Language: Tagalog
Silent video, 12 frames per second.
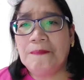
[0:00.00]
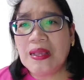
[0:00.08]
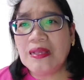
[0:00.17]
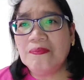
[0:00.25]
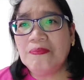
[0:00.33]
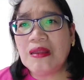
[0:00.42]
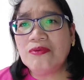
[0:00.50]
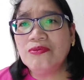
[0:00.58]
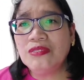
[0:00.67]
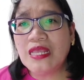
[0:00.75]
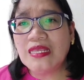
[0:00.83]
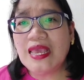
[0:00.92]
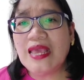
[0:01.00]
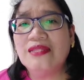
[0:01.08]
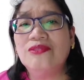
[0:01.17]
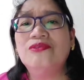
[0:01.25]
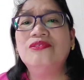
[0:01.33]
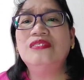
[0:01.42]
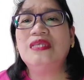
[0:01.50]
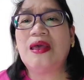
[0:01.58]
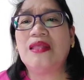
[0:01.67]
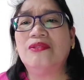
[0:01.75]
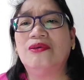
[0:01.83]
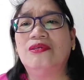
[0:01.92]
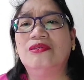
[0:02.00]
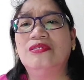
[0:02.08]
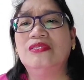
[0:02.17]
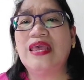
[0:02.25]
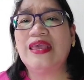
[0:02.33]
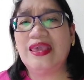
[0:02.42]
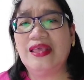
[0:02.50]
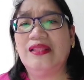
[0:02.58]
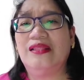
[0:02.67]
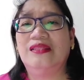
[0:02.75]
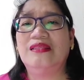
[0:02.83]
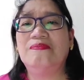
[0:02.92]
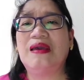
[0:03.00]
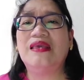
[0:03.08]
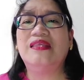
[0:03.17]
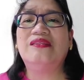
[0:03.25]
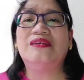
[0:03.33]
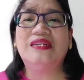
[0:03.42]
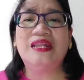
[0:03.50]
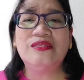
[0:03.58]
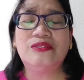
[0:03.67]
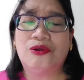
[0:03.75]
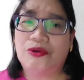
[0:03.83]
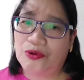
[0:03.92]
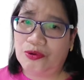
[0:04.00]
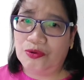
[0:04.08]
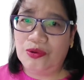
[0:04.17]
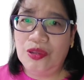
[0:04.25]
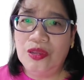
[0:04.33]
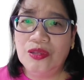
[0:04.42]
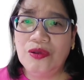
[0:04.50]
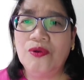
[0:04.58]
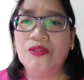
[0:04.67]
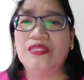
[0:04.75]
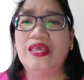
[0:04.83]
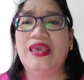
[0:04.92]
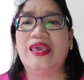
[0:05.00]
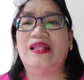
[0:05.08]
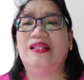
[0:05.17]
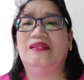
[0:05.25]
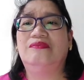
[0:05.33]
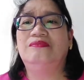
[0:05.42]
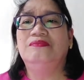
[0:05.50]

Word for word: pagparusa niya dun sa ano, sa hell, 'di ba? Eternal sorrow called hell.